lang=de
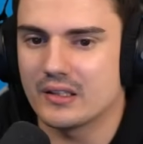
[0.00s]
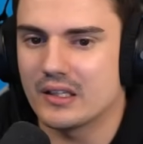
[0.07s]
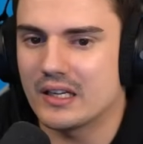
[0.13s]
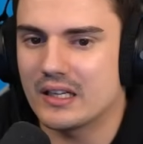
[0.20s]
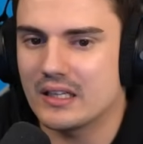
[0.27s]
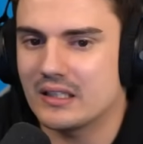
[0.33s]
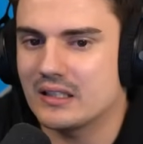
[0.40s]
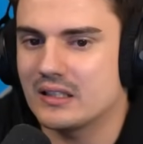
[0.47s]

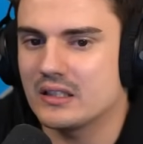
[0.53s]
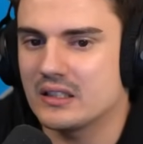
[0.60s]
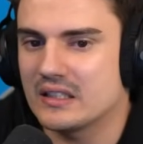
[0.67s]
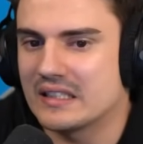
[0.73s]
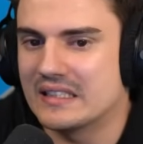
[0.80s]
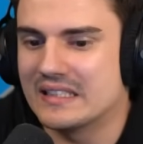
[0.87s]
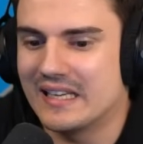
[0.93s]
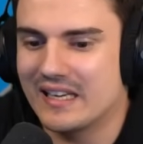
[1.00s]
ja,
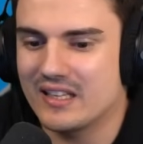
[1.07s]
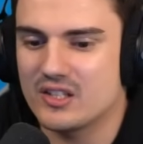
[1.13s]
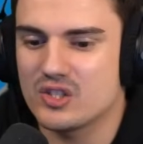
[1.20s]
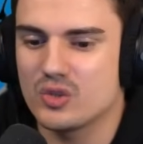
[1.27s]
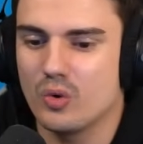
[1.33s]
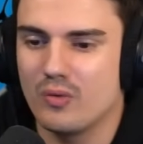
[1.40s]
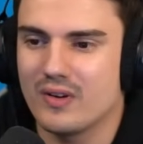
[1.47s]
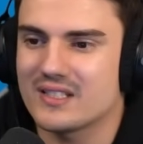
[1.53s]
geht
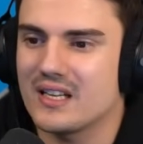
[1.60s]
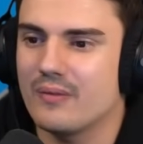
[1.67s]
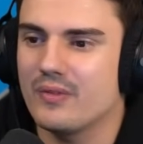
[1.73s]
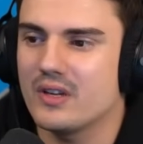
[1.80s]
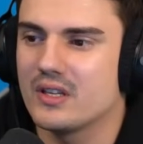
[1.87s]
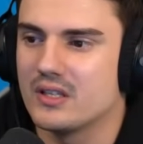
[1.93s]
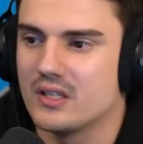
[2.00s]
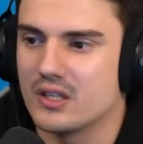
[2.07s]
so. Was haben
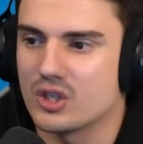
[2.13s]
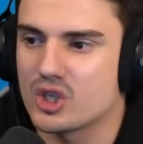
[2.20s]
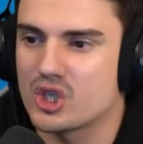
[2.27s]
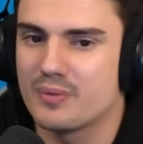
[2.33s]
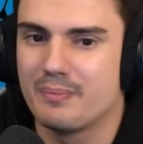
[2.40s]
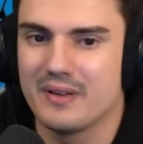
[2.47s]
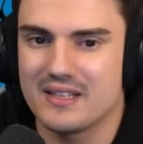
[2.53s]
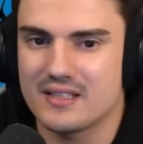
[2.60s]
wir hier?
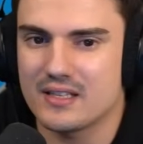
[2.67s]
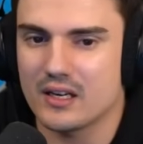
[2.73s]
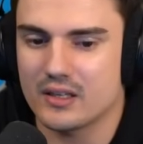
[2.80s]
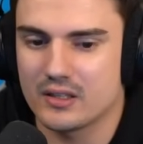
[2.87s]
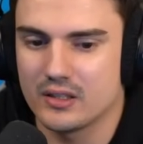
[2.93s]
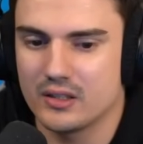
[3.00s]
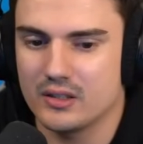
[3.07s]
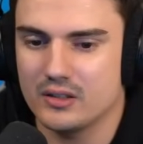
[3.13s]

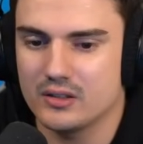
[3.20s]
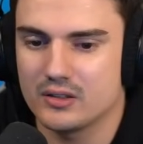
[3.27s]
Spitzhacke.